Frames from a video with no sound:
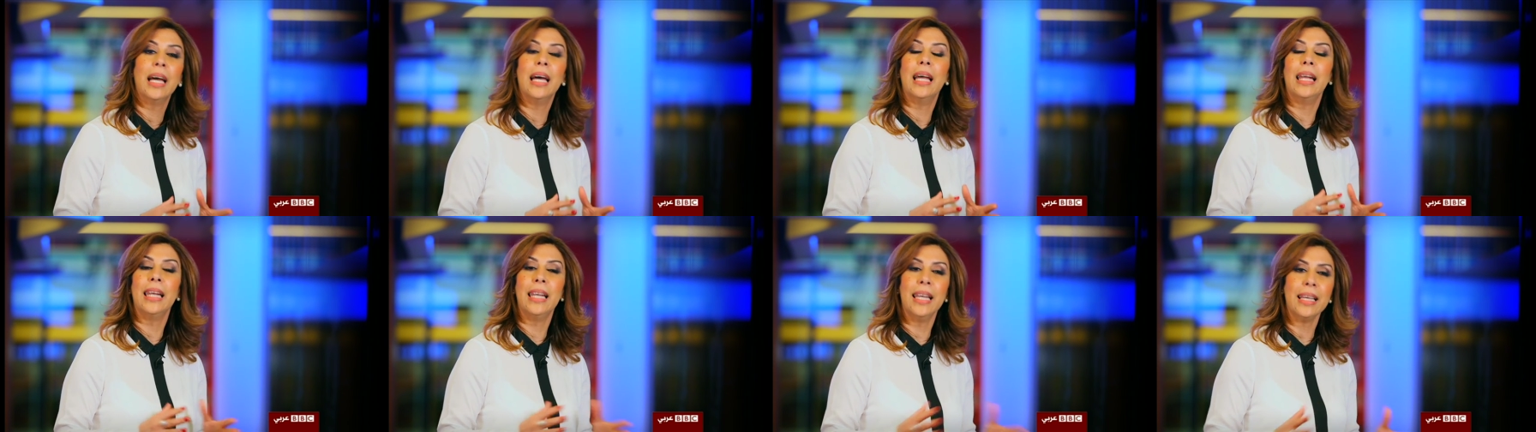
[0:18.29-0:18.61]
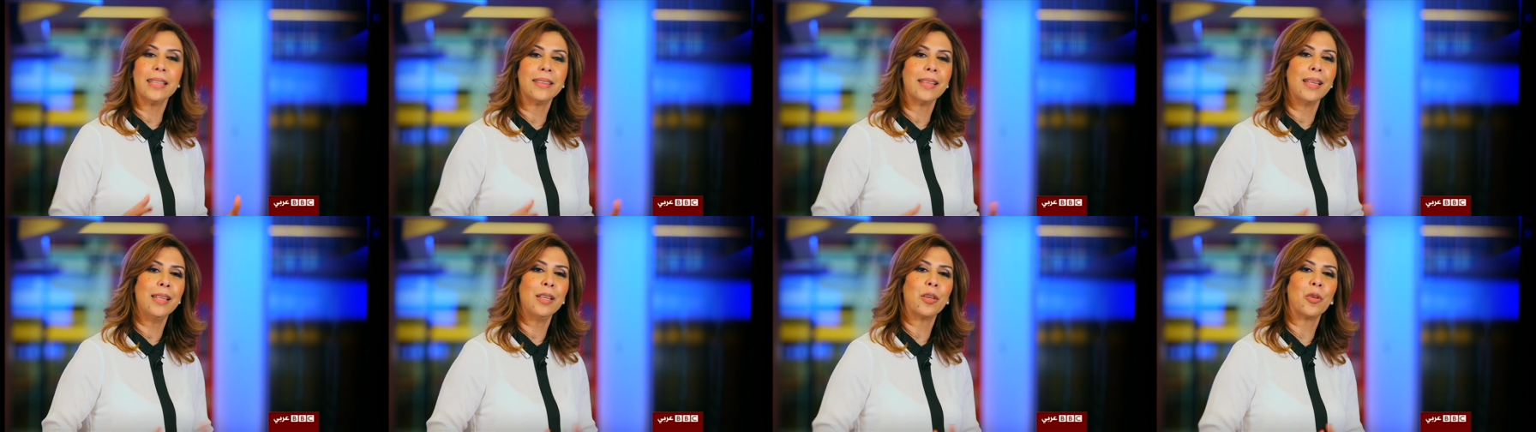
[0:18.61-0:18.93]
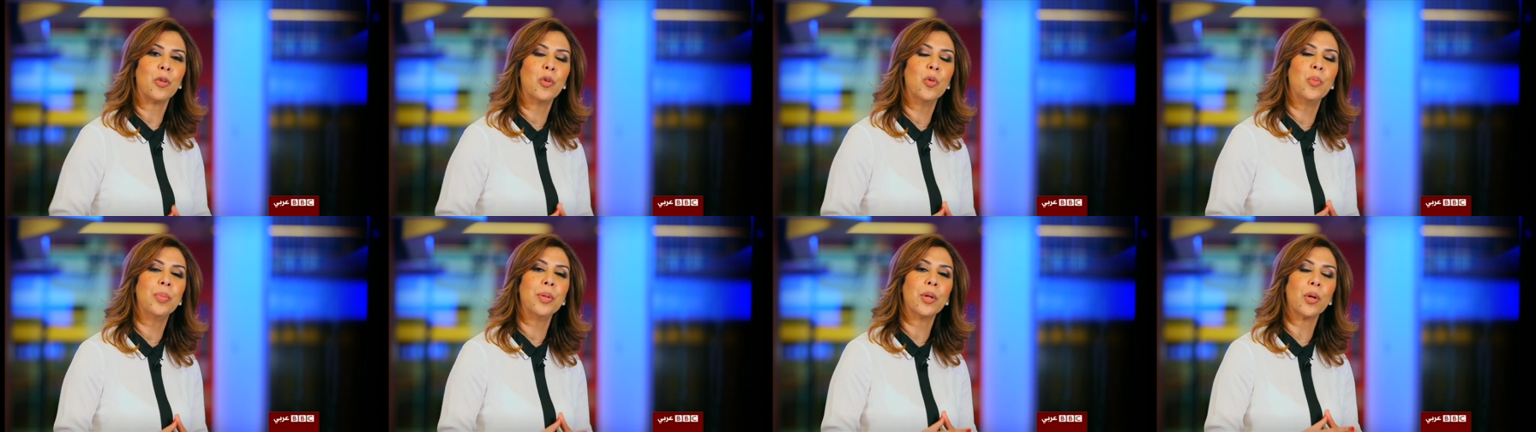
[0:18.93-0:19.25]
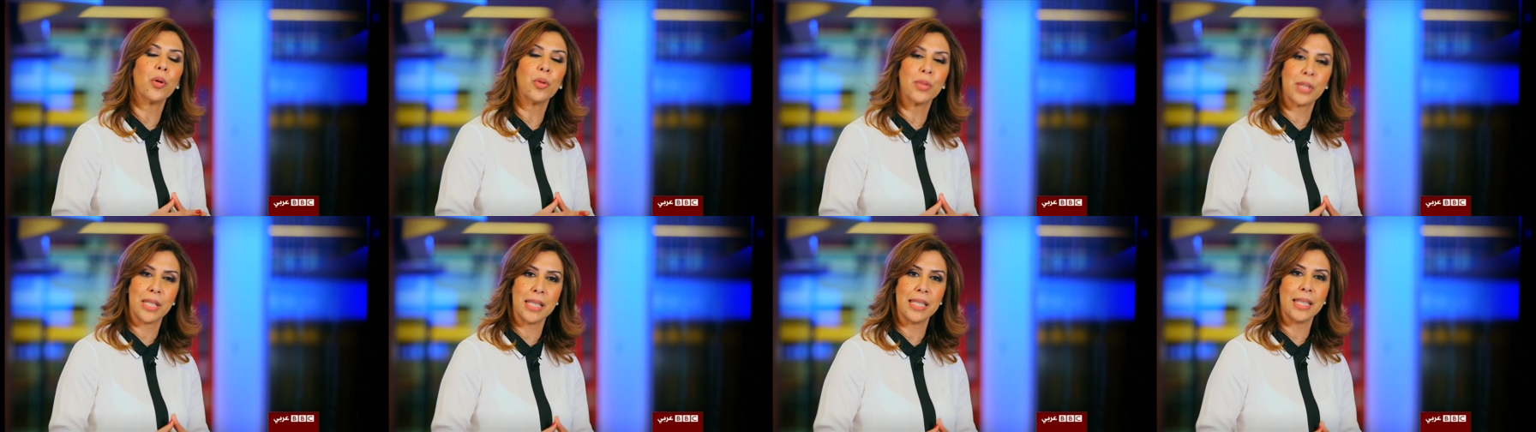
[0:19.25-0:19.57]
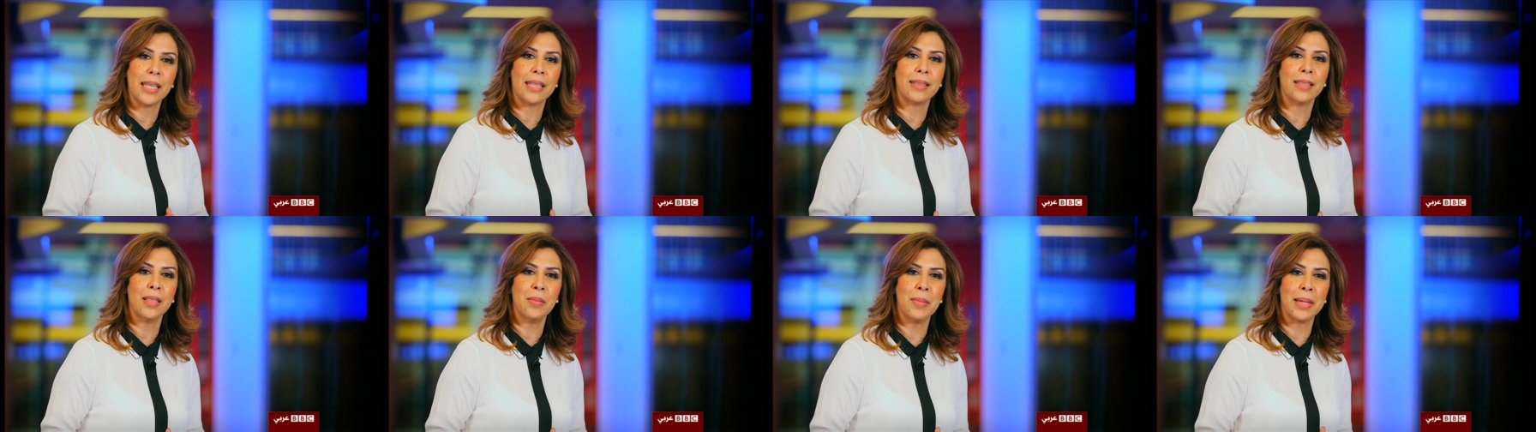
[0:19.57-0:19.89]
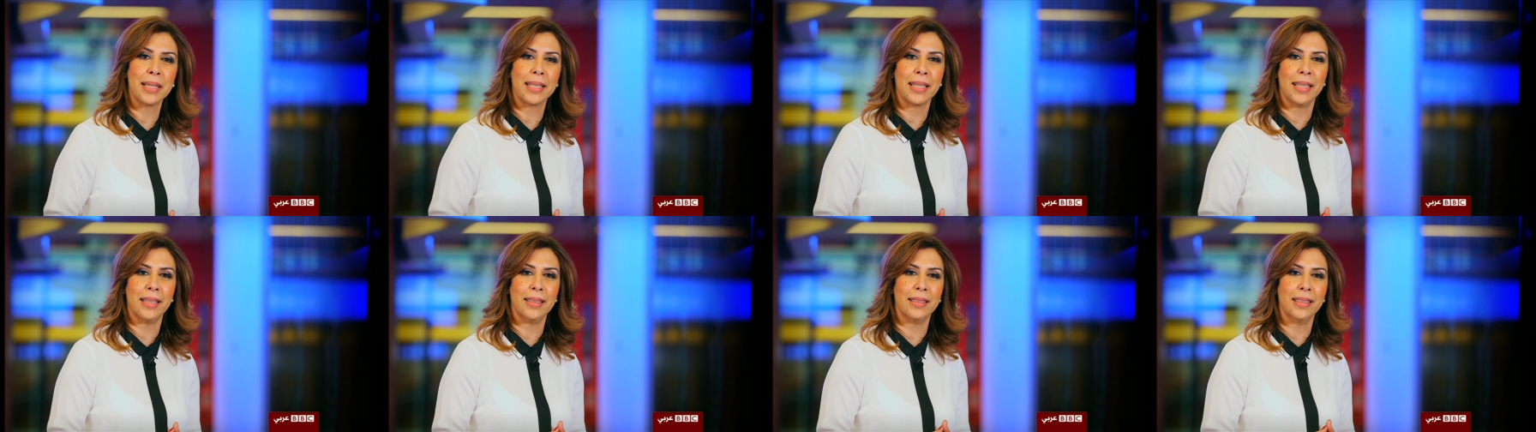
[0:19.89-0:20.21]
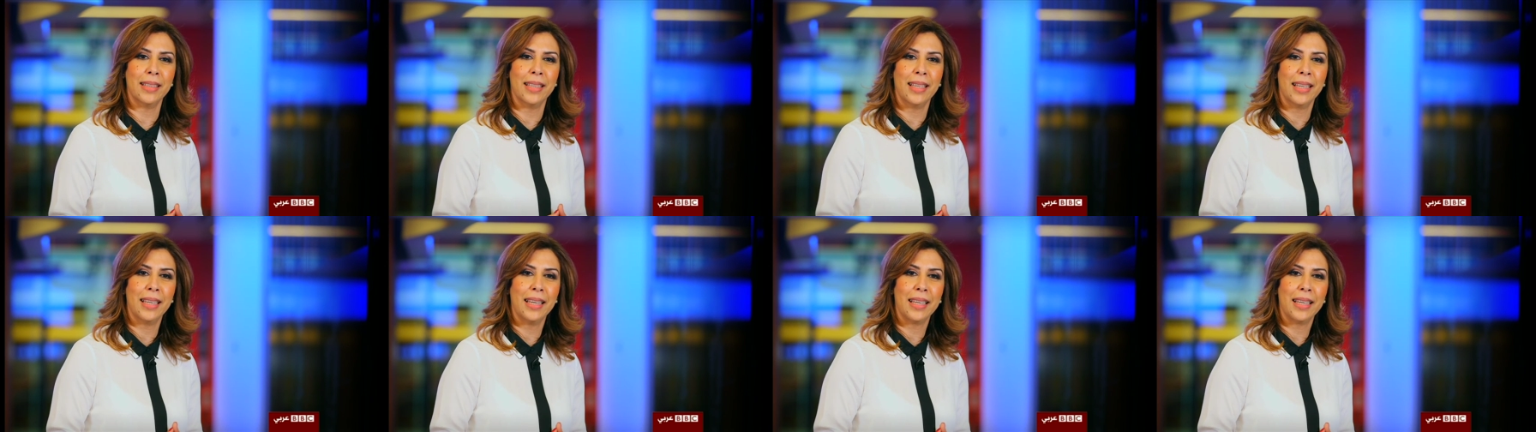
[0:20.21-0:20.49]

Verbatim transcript: لا تليق بقدسية المكان